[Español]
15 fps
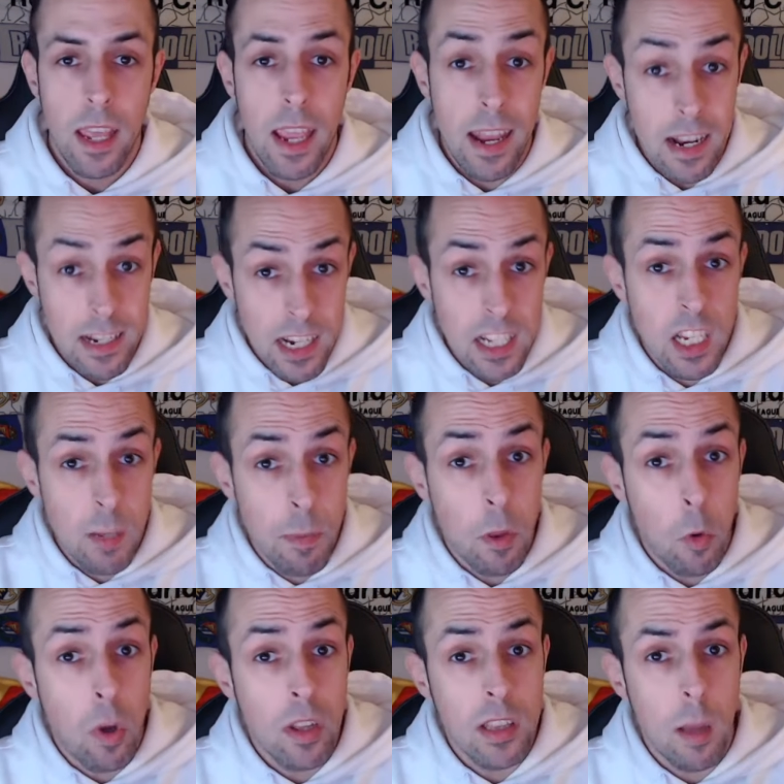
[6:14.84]
en el Sánchez
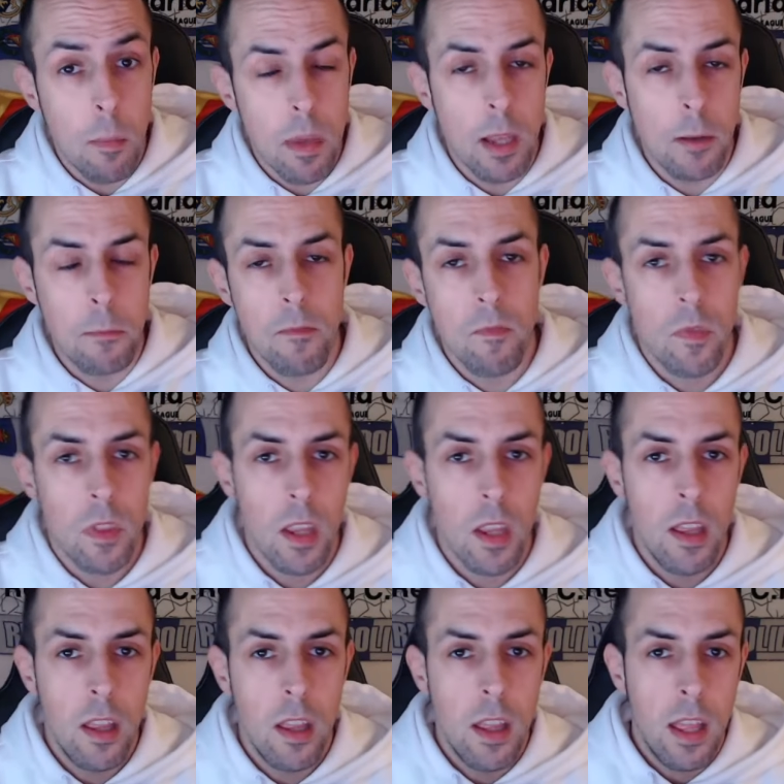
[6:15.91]
Pizjuán también,
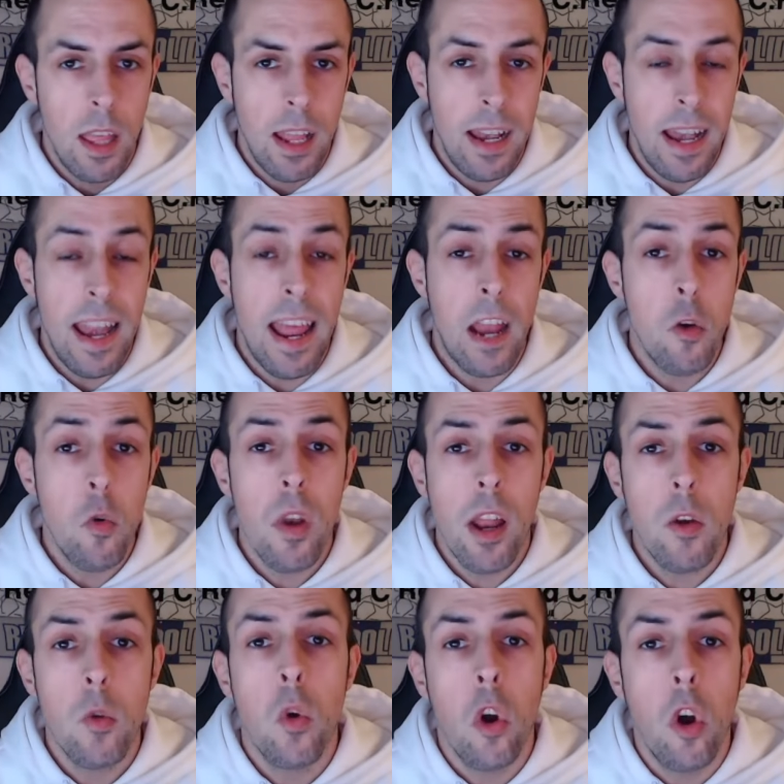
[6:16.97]
le
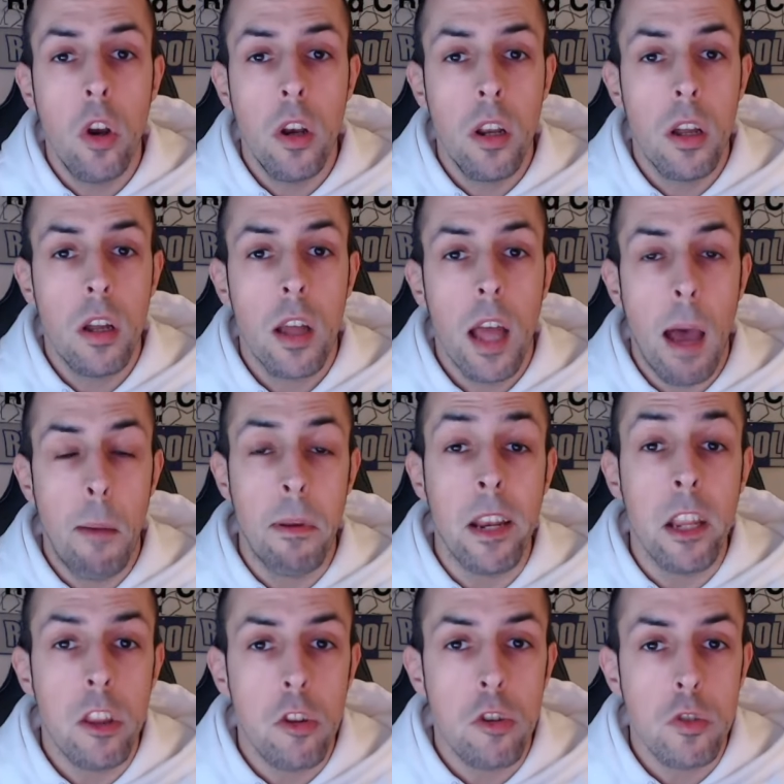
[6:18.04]
anulan un gol a
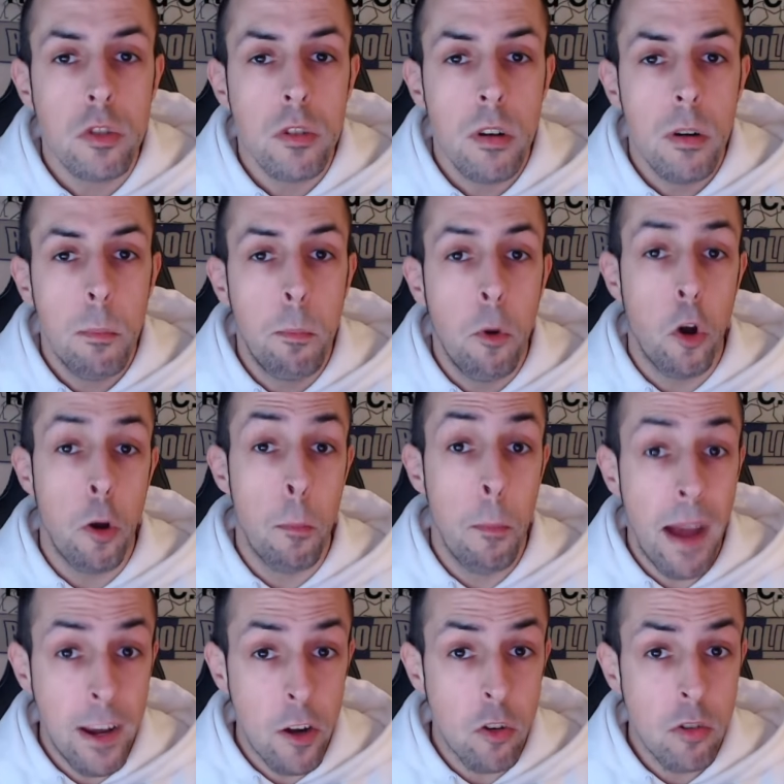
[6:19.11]
Vinicius por
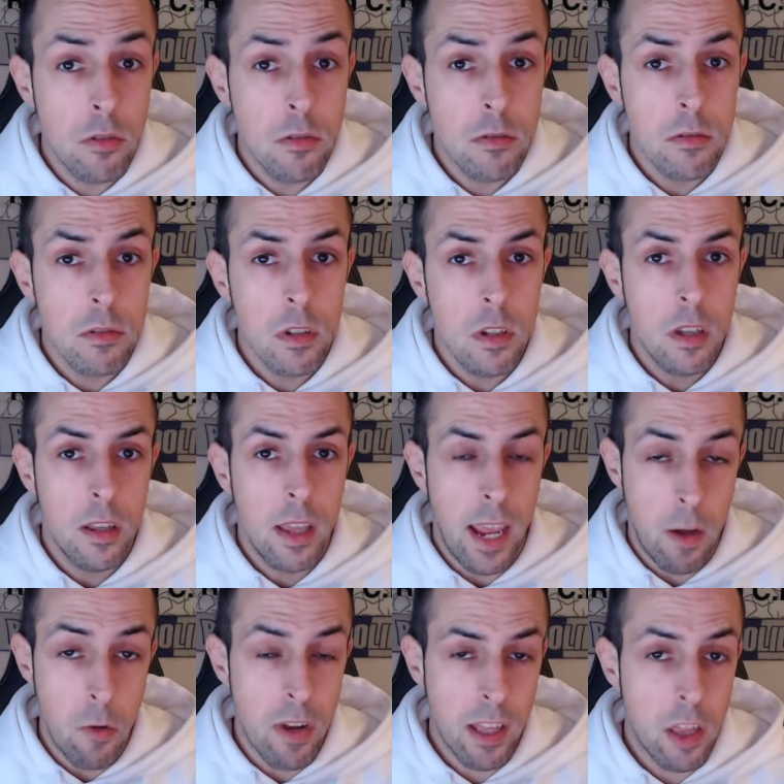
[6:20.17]
mano,
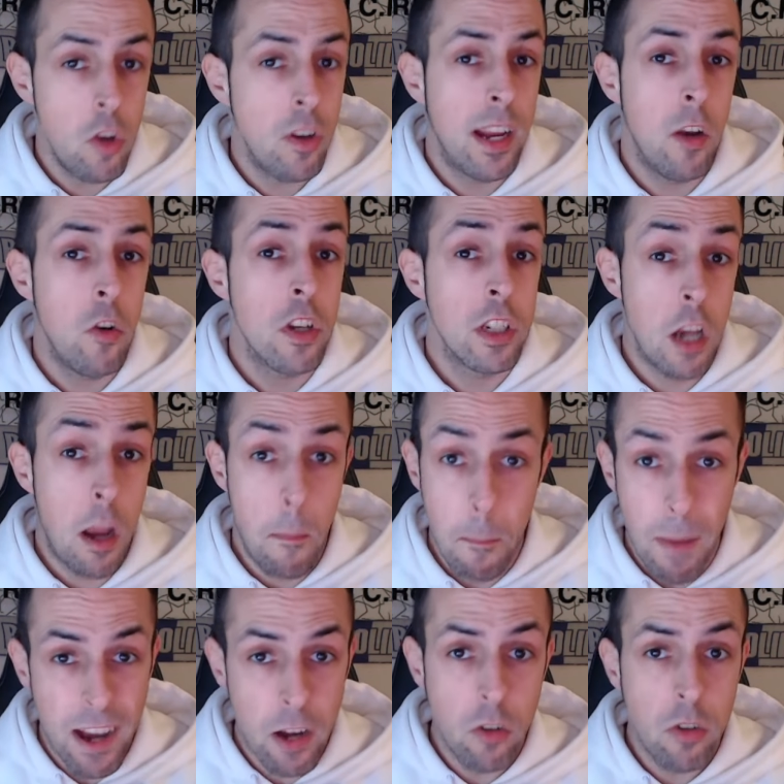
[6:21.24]
en una acción que no es
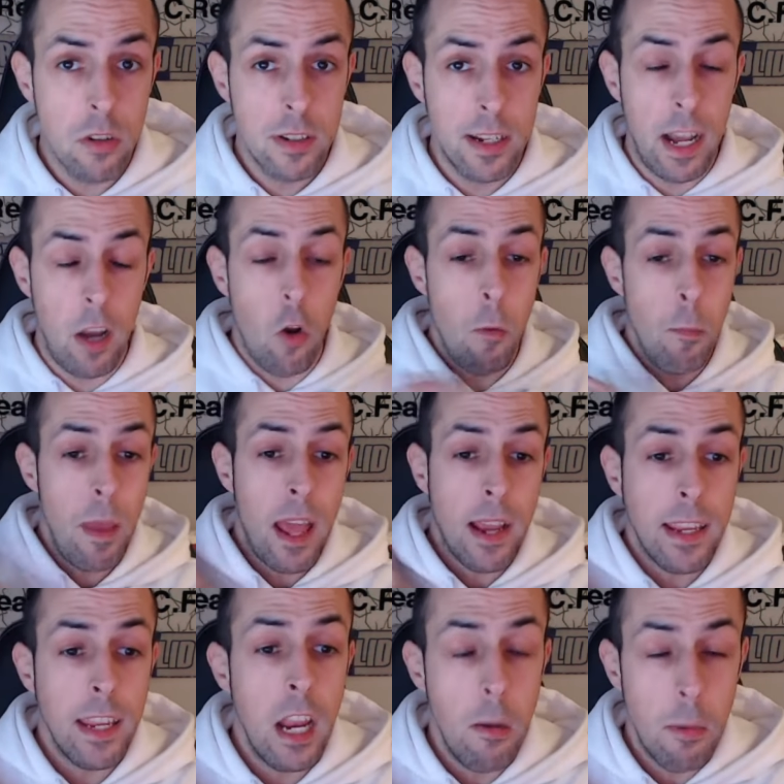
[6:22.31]
mano, que le golpea
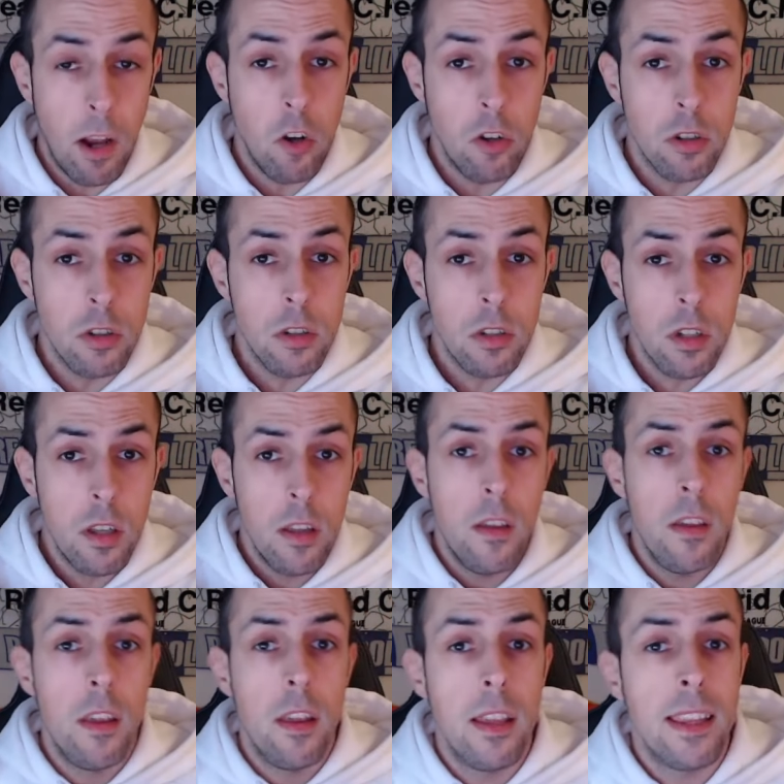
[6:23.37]
aquí el balón,
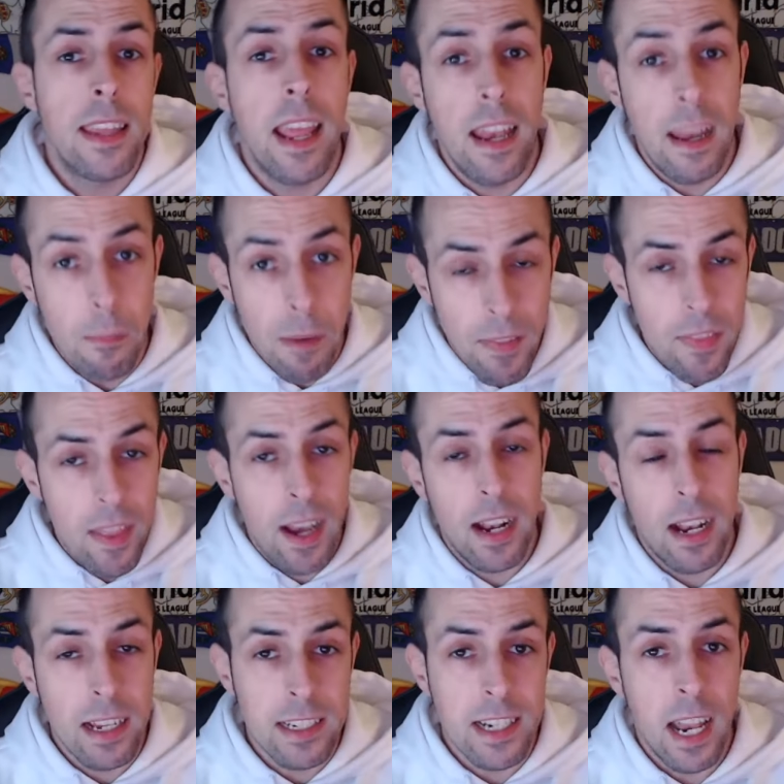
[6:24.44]
que le mandan a
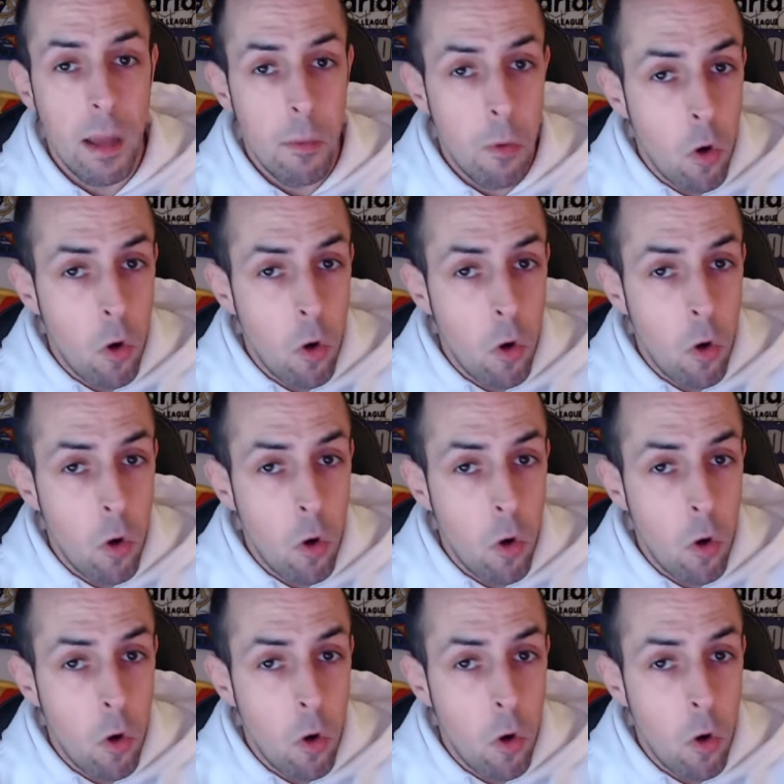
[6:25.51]
la sala